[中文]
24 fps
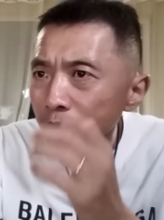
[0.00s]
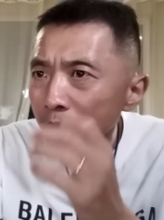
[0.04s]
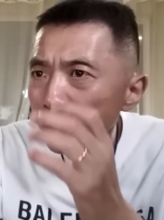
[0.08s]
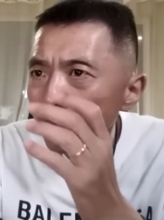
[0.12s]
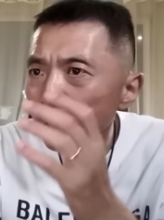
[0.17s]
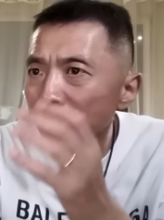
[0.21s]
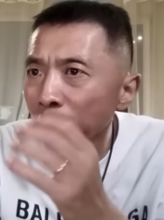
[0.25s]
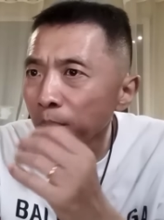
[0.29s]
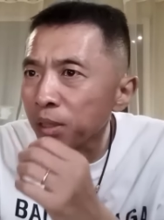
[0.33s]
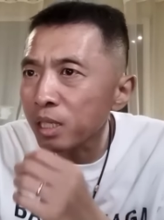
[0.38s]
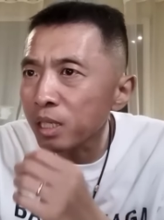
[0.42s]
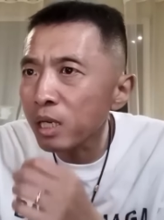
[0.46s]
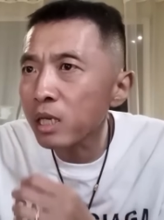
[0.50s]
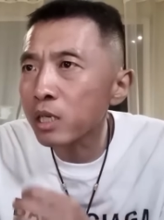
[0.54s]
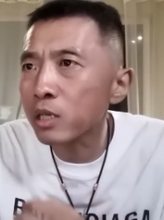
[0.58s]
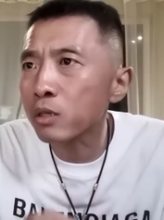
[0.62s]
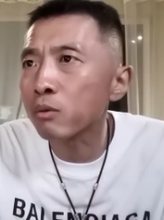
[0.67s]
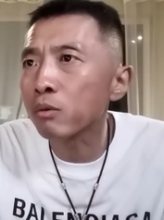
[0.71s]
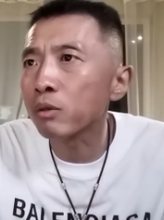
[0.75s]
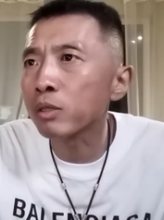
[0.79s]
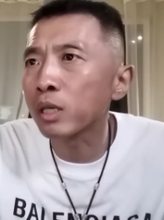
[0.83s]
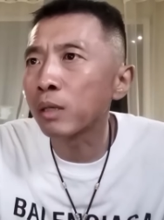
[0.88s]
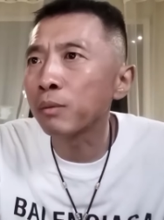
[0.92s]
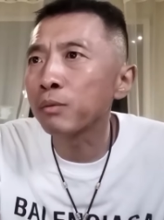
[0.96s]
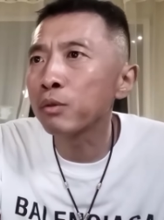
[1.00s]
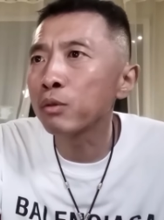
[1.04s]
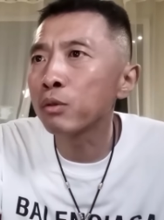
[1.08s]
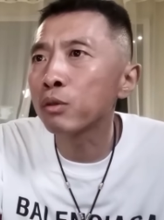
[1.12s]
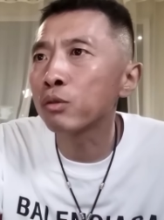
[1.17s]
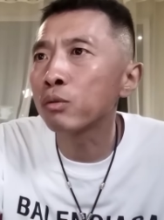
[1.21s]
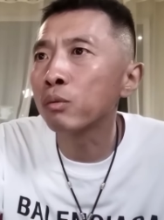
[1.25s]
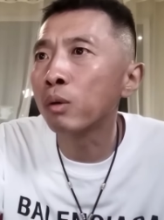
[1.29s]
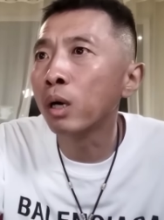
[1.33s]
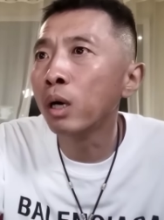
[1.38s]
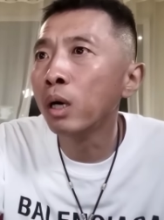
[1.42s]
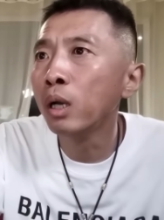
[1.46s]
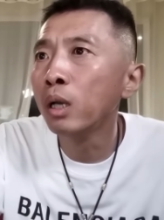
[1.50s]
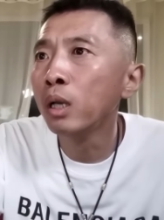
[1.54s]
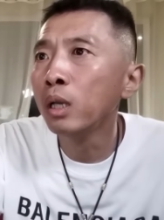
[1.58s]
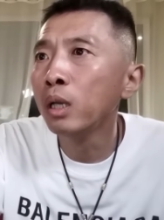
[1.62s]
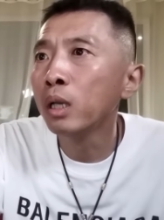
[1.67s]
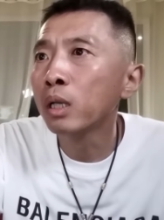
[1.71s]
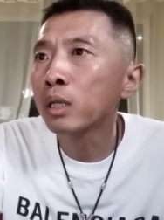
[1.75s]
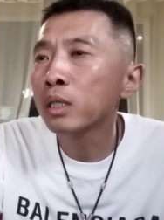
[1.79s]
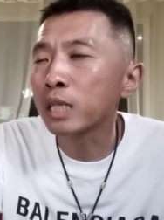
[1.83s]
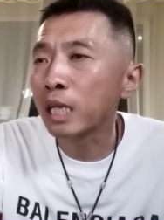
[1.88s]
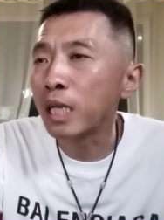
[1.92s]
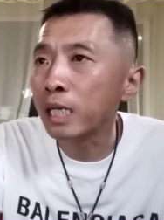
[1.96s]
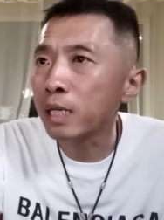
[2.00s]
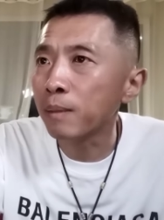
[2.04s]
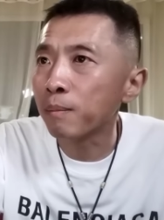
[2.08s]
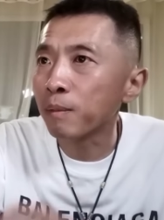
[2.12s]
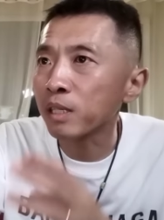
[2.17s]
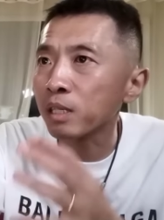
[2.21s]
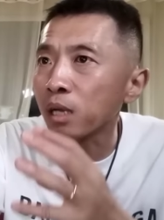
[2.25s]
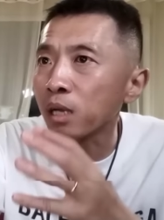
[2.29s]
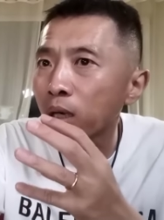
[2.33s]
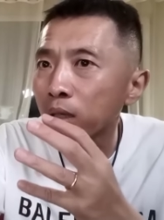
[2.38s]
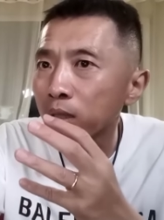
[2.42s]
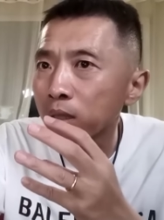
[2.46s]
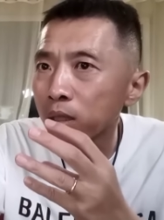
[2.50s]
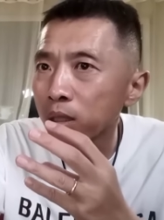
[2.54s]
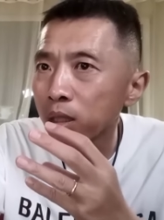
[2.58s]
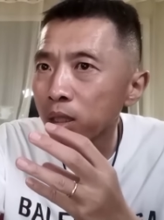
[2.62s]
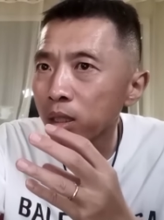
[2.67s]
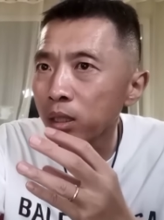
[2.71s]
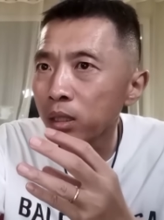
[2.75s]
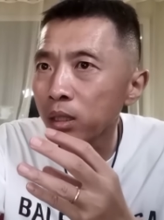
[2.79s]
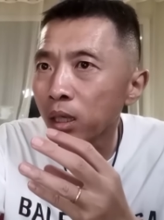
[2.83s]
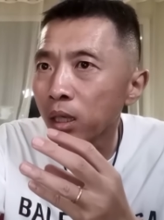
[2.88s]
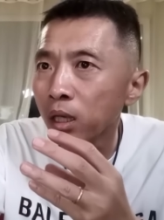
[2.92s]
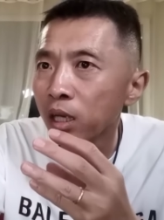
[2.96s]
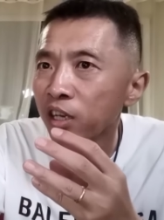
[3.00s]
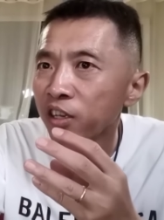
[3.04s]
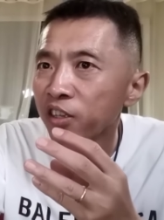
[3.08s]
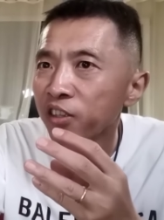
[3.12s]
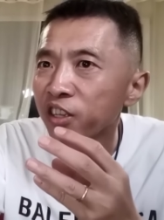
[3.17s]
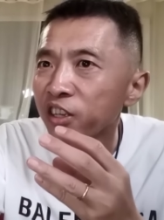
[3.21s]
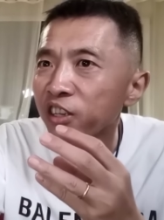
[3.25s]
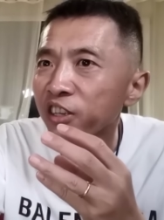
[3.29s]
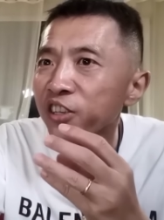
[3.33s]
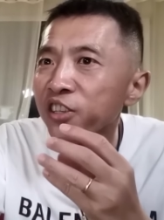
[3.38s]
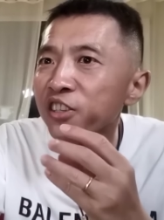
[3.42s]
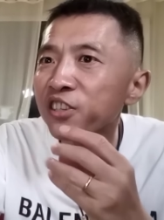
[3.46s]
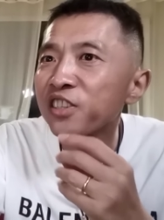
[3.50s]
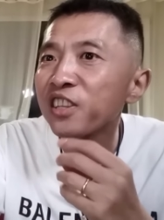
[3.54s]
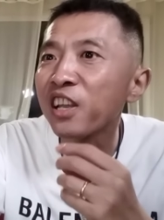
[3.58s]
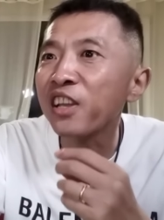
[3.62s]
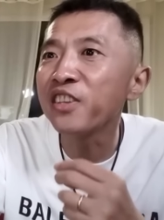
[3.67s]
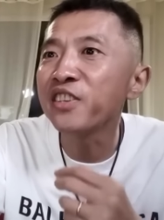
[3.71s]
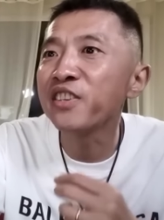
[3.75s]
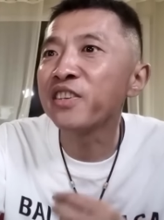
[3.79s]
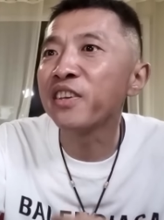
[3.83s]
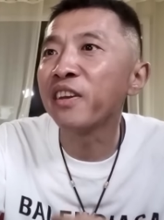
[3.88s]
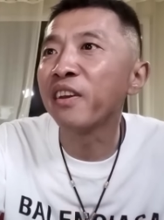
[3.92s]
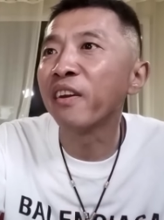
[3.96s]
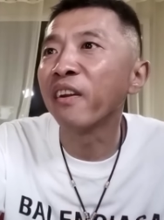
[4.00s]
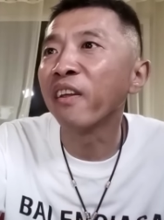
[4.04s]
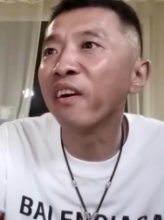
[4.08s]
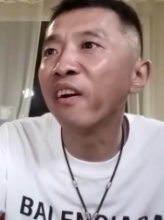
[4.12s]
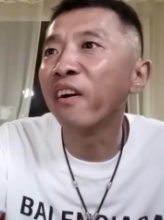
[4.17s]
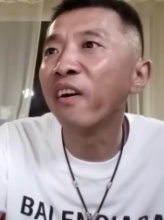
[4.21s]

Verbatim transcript: 那么这时候咱们就得说，在里面藏着那个那个三爷了。